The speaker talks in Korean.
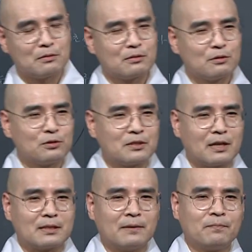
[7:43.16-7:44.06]
그럴, 그럴 수 있을
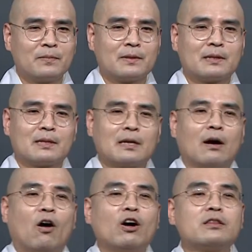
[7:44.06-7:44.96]
것 같아.
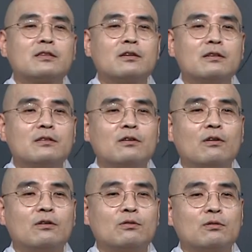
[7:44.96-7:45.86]
어떤
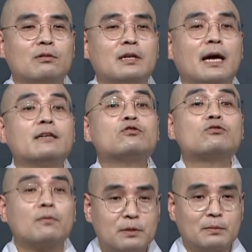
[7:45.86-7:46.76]
걸로도 깰
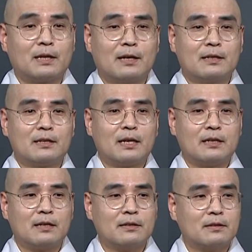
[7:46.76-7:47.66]
수 없습니다. 이렇게
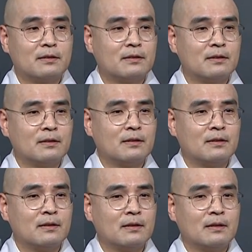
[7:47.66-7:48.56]
얘기해요.
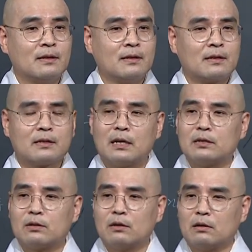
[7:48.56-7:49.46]

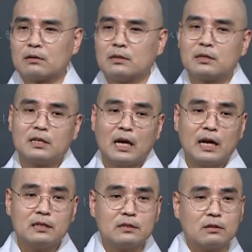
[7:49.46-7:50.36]
그래서 그
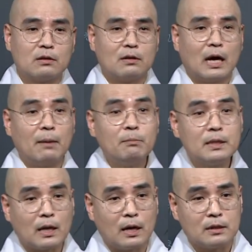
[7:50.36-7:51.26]
깨는 걸
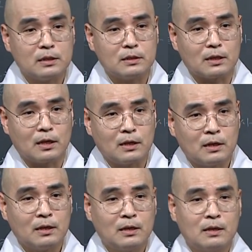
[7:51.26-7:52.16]
합니다. 진짜.
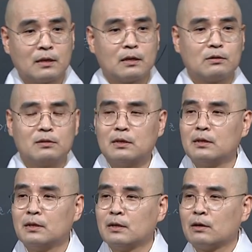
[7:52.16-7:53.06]
그랬더니
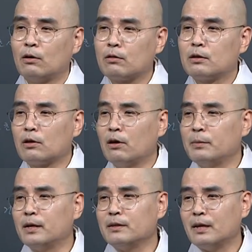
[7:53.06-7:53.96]
어
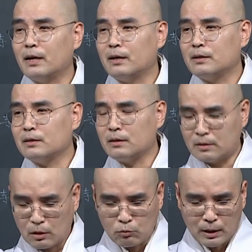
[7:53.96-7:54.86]
그러면
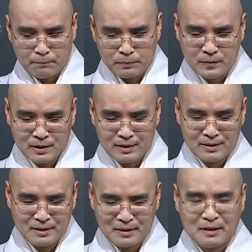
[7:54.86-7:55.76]
데리고 와.
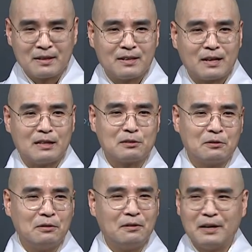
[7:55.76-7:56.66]

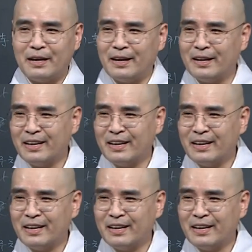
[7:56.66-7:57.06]
그래가지고 에,